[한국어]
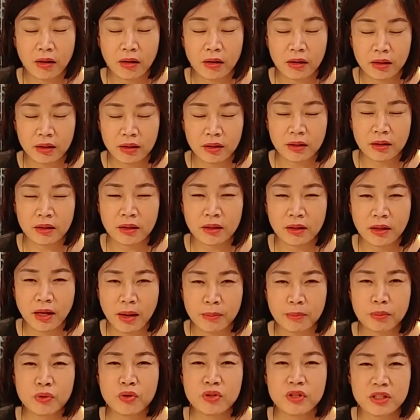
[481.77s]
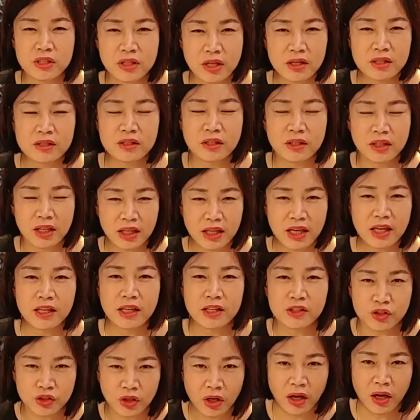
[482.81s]
어, 아프로디테를
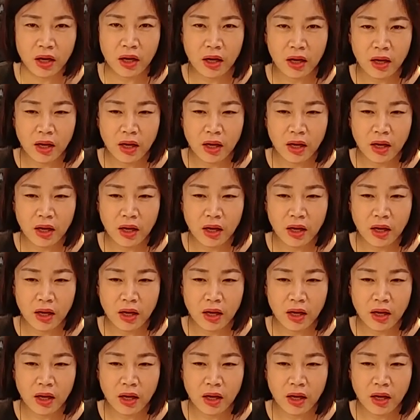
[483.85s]
선택했겠죠.